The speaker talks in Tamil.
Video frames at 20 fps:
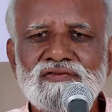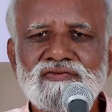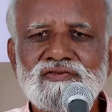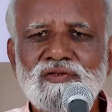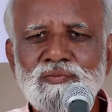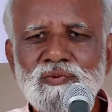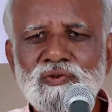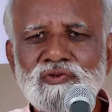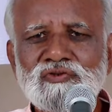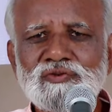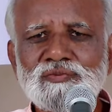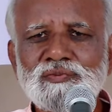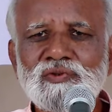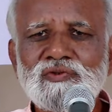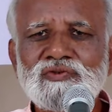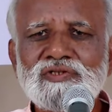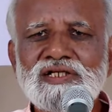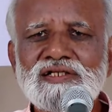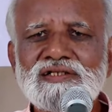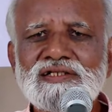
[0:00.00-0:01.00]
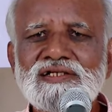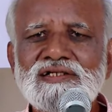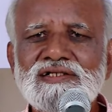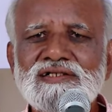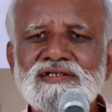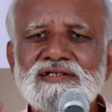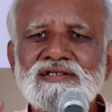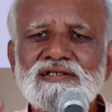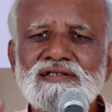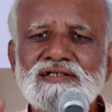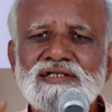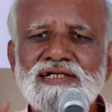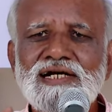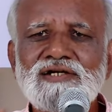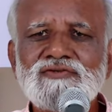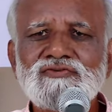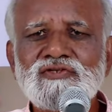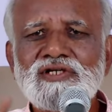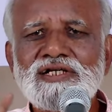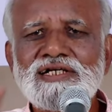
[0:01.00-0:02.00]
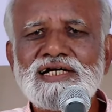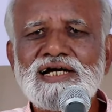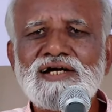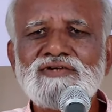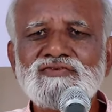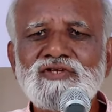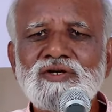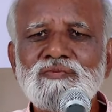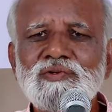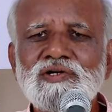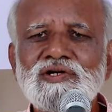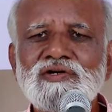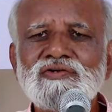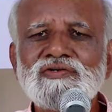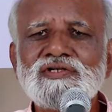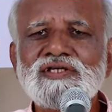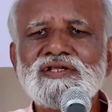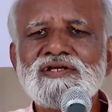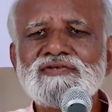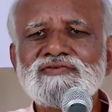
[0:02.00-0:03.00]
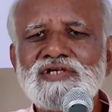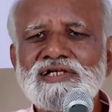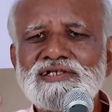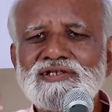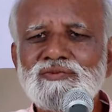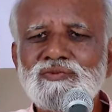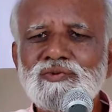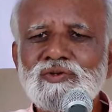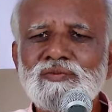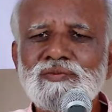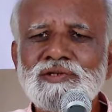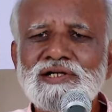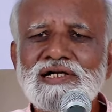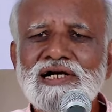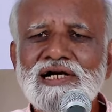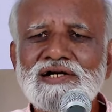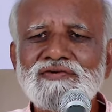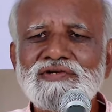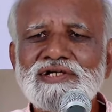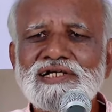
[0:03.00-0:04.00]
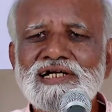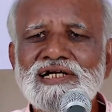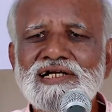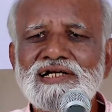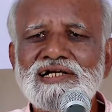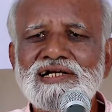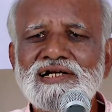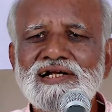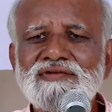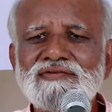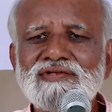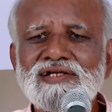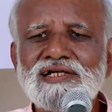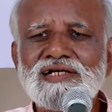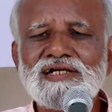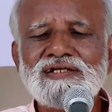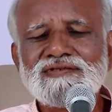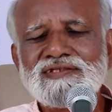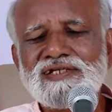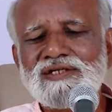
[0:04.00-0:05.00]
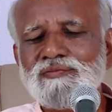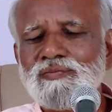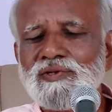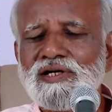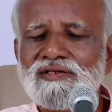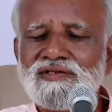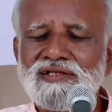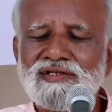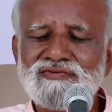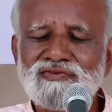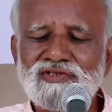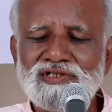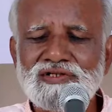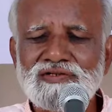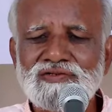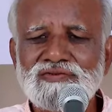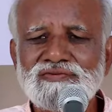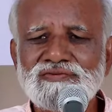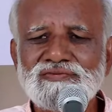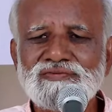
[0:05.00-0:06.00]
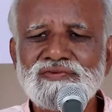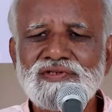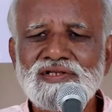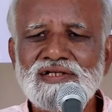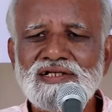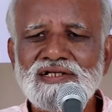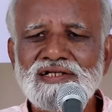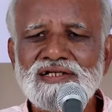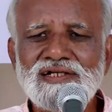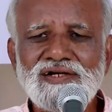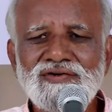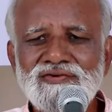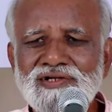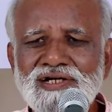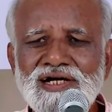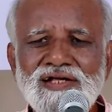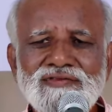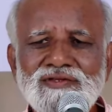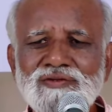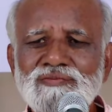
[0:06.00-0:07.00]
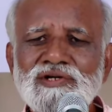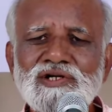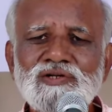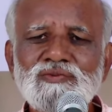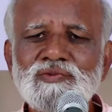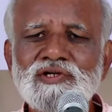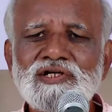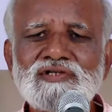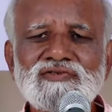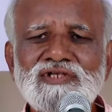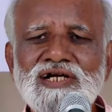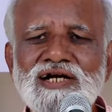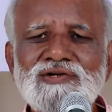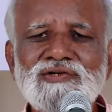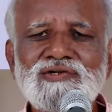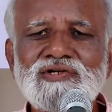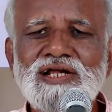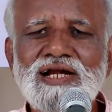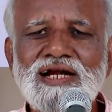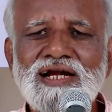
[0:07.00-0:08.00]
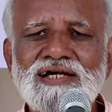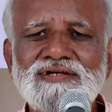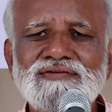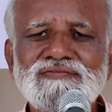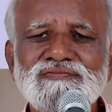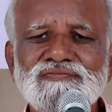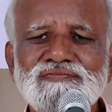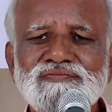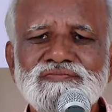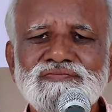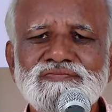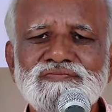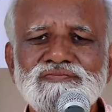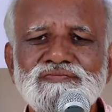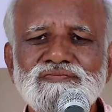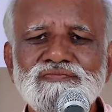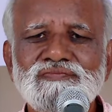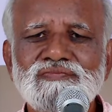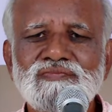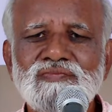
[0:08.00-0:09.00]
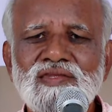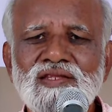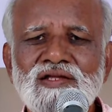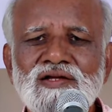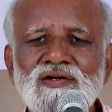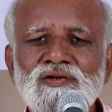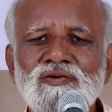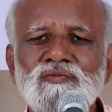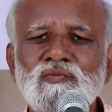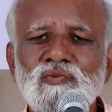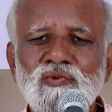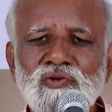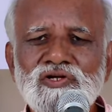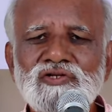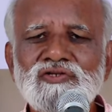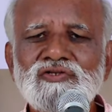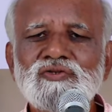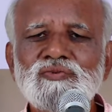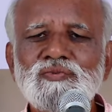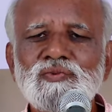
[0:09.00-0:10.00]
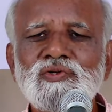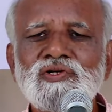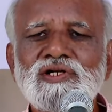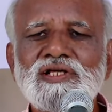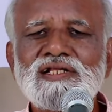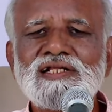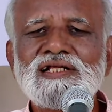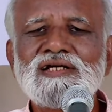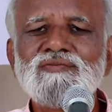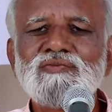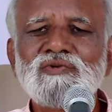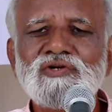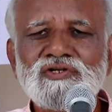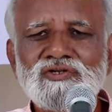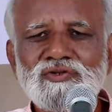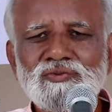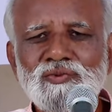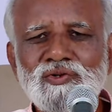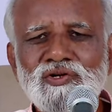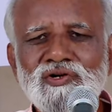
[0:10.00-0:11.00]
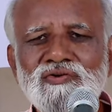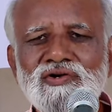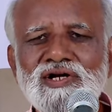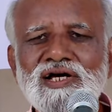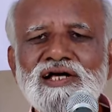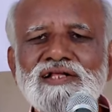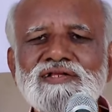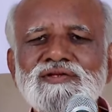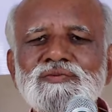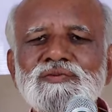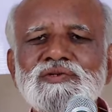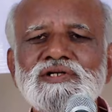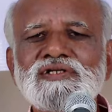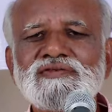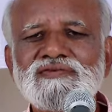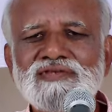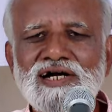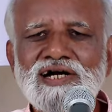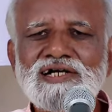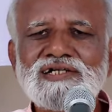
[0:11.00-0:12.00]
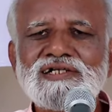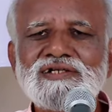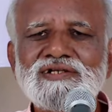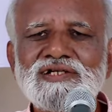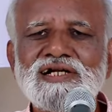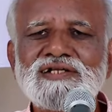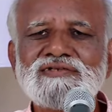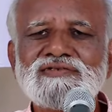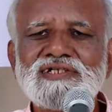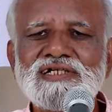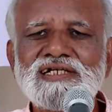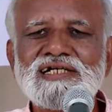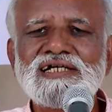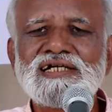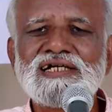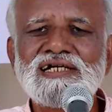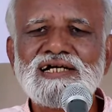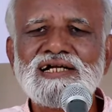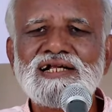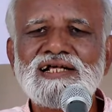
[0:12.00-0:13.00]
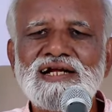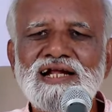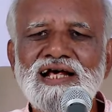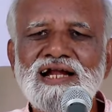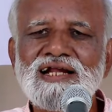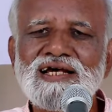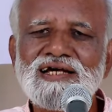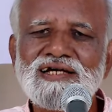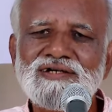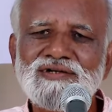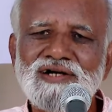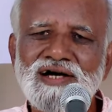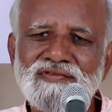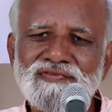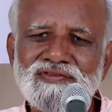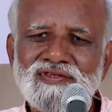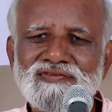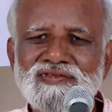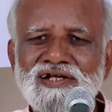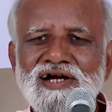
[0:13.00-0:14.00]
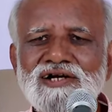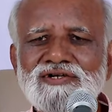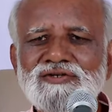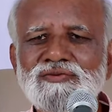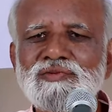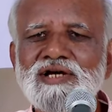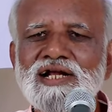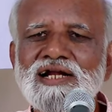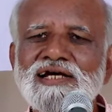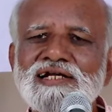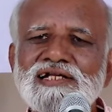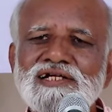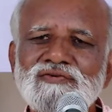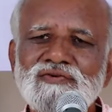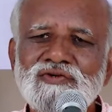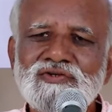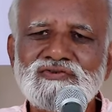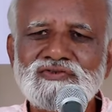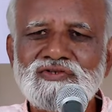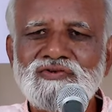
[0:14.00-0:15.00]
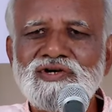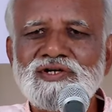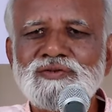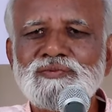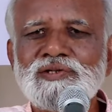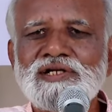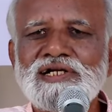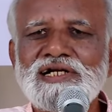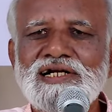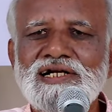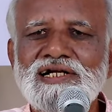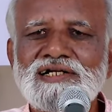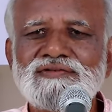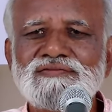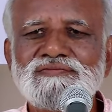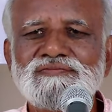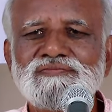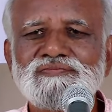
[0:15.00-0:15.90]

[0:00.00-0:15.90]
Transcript: சப்போஸ் இப்போ வந்து அந்த ட்ரான்ஸ்ஃபரை கேன்சல் பண்ணணும் ஏதோ சட்டப்பூர்வமான நடவடிக்கை எடுக்கிறாங்கன்னா திங்க் பண்ண தான் செய்யணும் ஆனால் அவருக்கு அந்த மாதிரி முயற்சிலாம் ஒன்றும் இல்லை முடிஞ்சு போனதை முடிஞ்சு போகக்கூடாதபடி தாட்டை நினச்சிக்கிட்டே இருக்கிறதுனால அந்த தாட்டு மேலேறி இவரும் சவாரி பண்ணிடுறார்